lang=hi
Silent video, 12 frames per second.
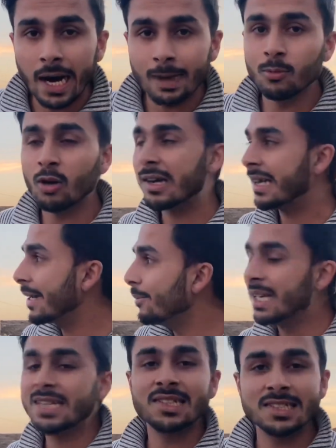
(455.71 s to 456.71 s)
आप लोग अगर
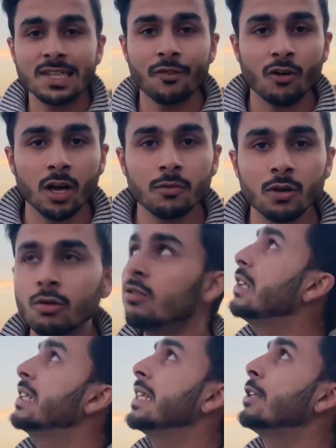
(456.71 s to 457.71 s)
मेरे सच्चे फॉलोअर हो
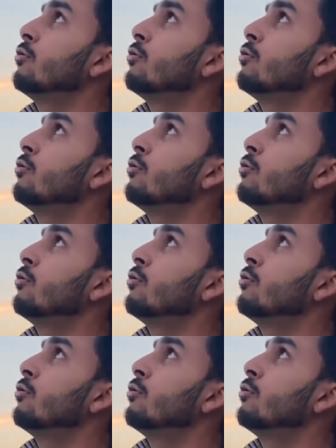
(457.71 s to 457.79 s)
सच्चे